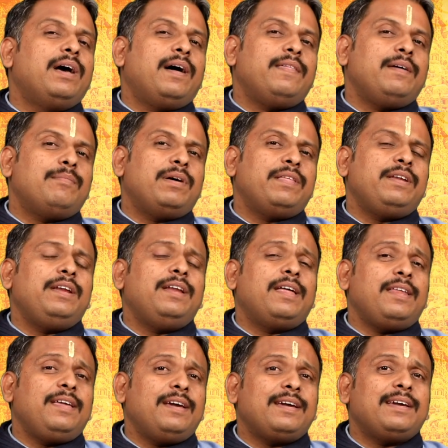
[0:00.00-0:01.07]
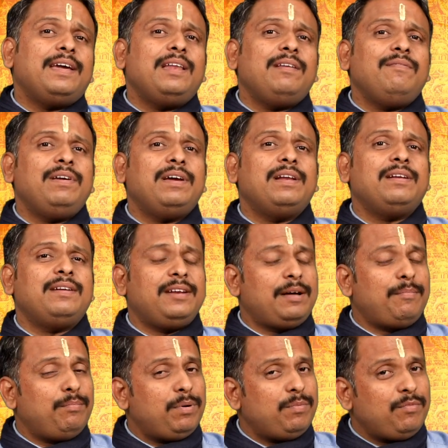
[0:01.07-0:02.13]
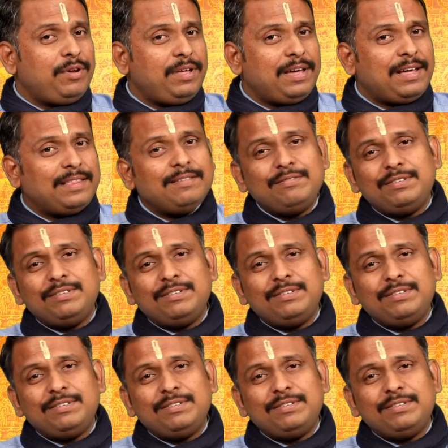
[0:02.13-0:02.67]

அதே மாதிரி நிறைய கேள்விகள் நம்ப முடியாத